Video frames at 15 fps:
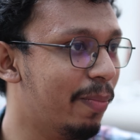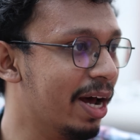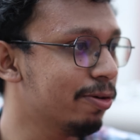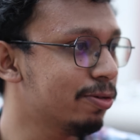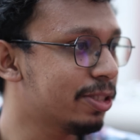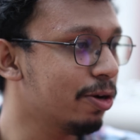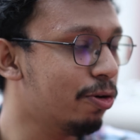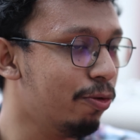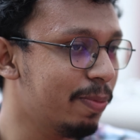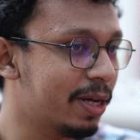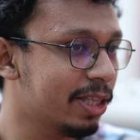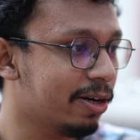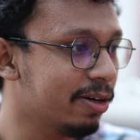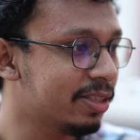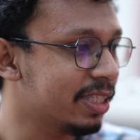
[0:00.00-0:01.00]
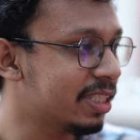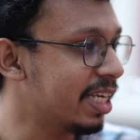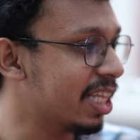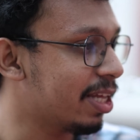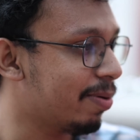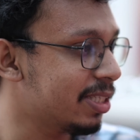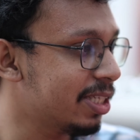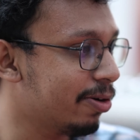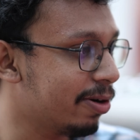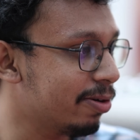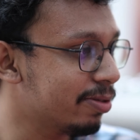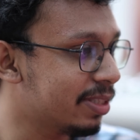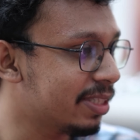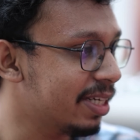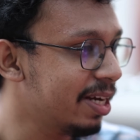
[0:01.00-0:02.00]
মানুষকে হুমকি দেওয়া হচ্ছে চাঁদাবাজি
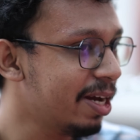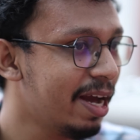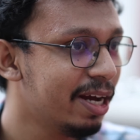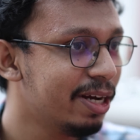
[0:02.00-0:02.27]
করা হচ্ছে